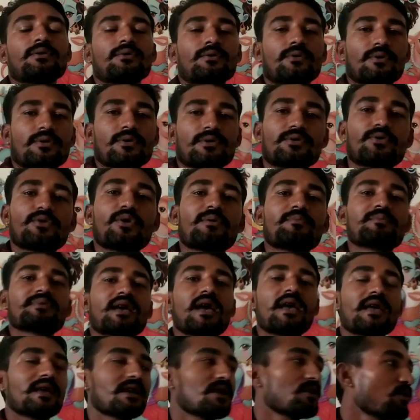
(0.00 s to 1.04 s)
तो दोस्तों हम
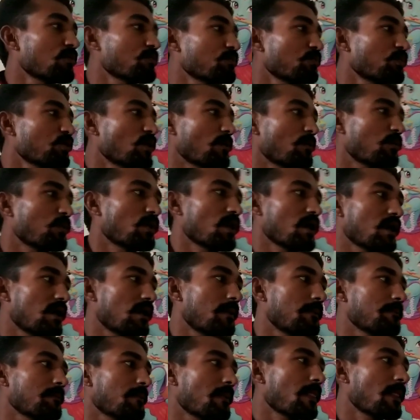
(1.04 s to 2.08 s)
जाएंगे और पूरा पूरा
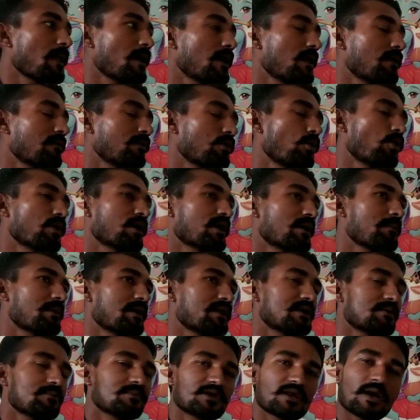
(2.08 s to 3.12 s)
अवलोक के
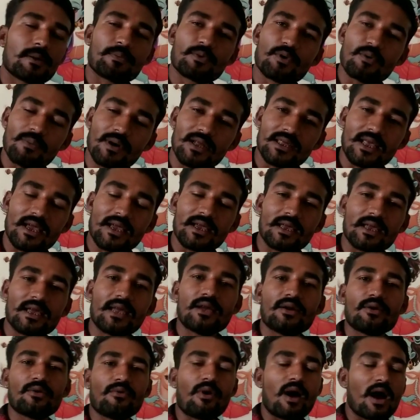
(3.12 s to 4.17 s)
माध्यम से आपको बताएंगे
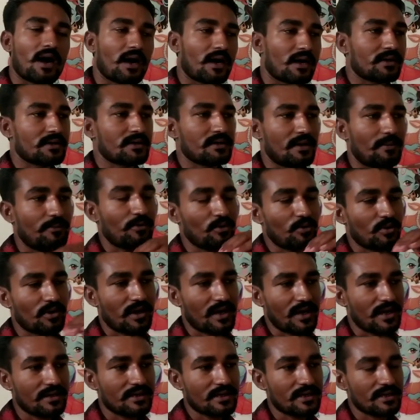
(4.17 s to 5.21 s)
वहाँ से हम लोग
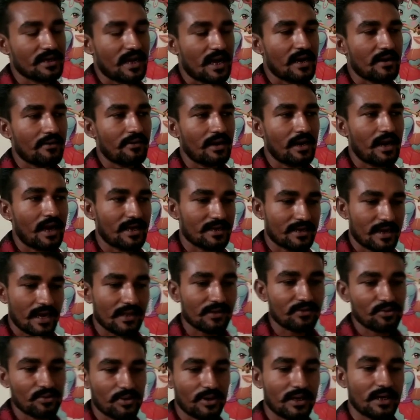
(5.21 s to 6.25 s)
ट्रेन से जाने वाले आज
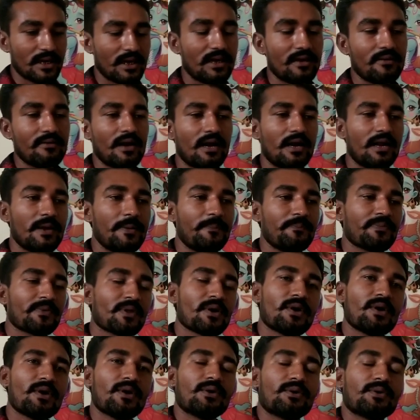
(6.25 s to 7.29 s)
रात को निकलने वाले
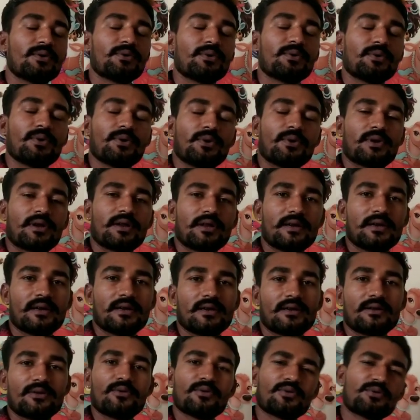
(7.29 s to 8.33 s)
और
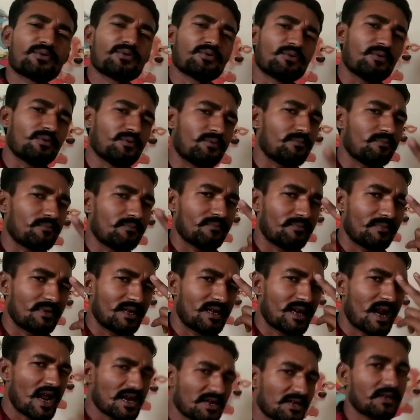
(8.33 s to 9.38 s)
दोस्तों
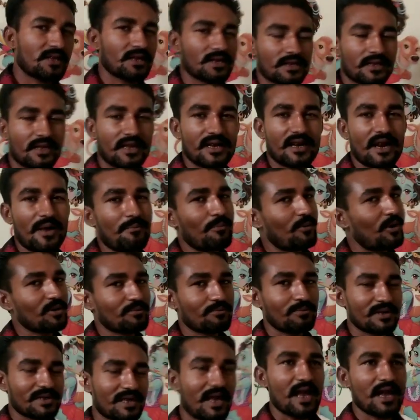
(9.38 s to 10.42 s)
लास्ट तक देखना बहुत
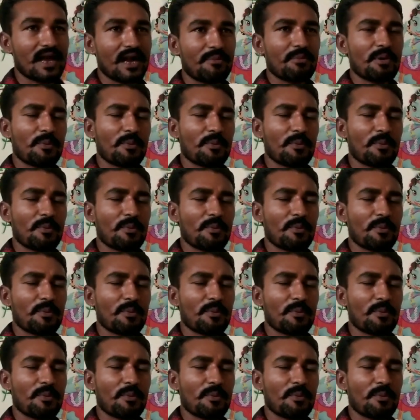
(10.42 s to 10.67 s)
मज़ा आएगा